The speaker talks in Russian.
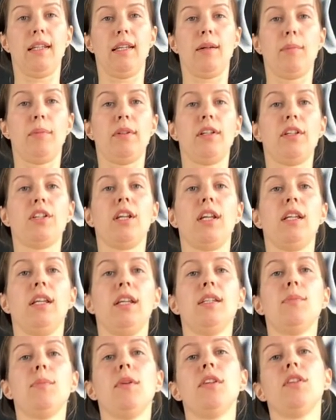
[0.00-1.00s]

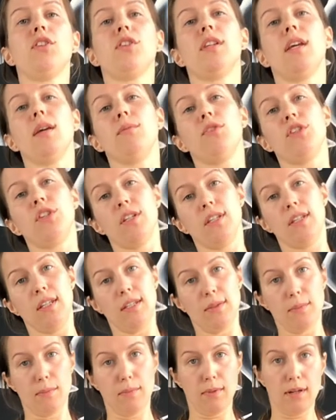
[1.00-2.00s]
положение. Теперь начинаем
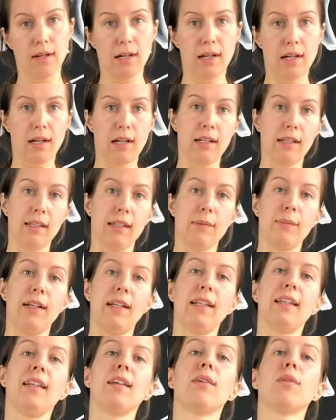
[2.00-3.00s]
чертить
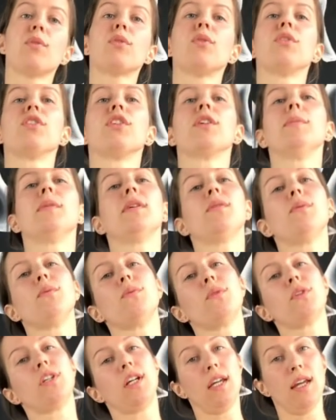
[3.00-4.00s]
маленький-маленький кружочек
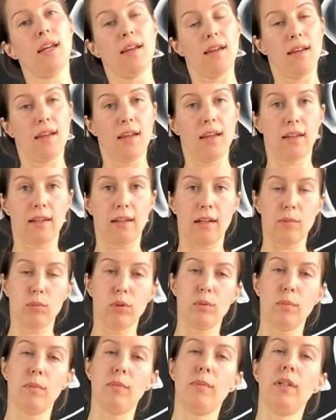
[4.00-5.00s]
макушкой, как
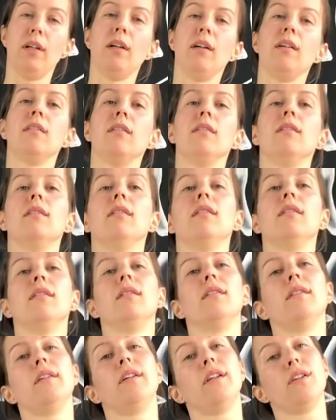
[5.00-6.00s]
будто бы мы
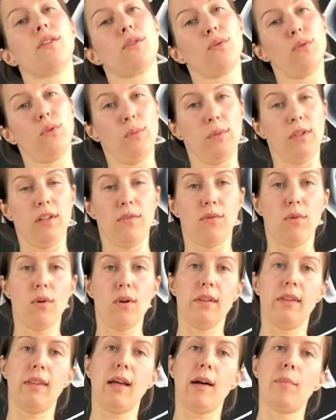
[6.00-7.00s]
а, рисуем его
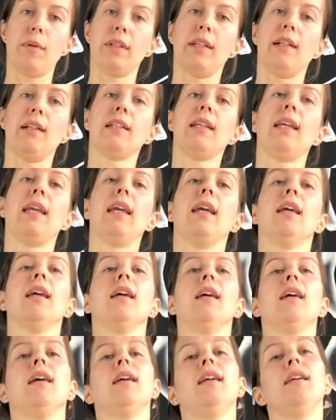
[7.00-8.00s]
на потолке.
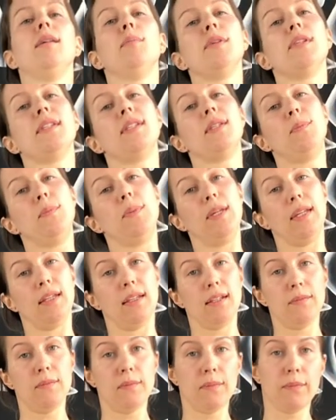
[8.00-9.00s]
И
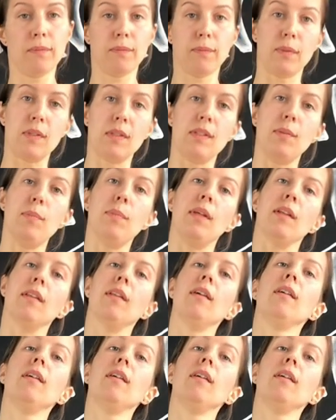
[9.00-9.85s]
постепенно постепенно